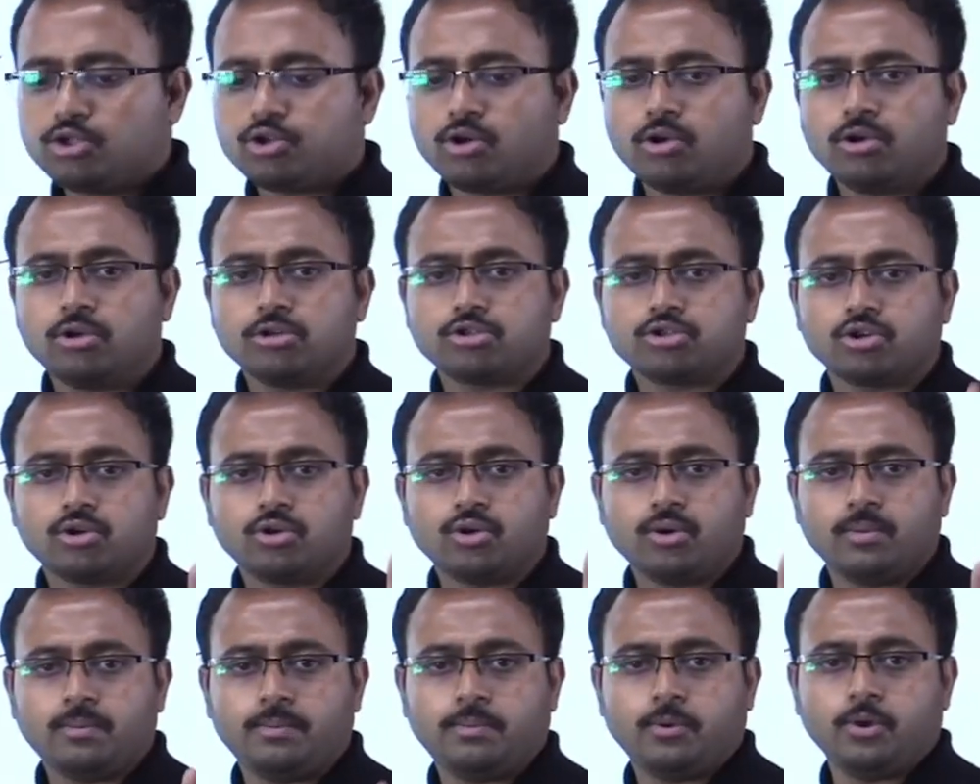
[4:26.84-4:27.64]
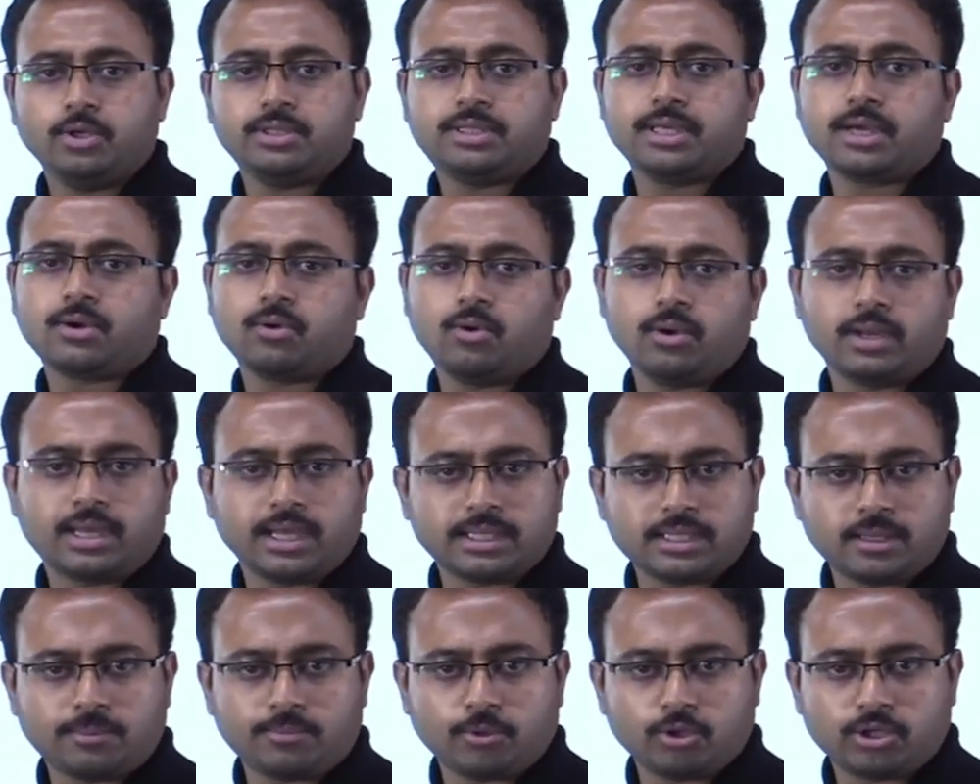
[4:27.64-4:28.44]
ষোলোশো নব্বইতে
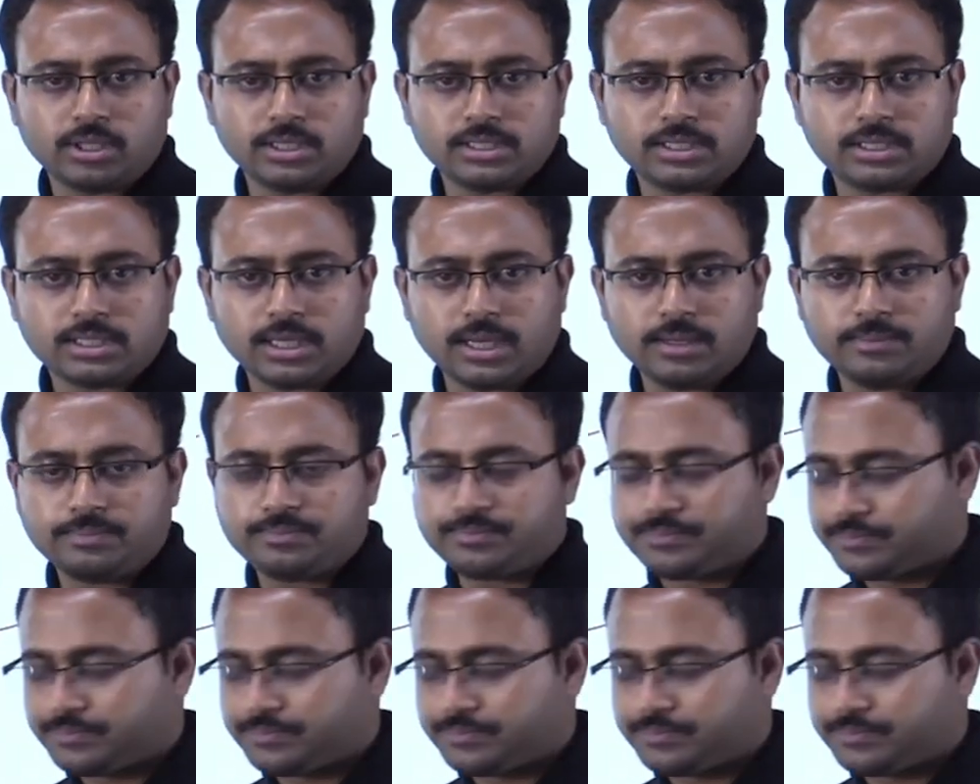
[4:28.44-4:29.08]
কলকাতা প্রতিষ্ঠা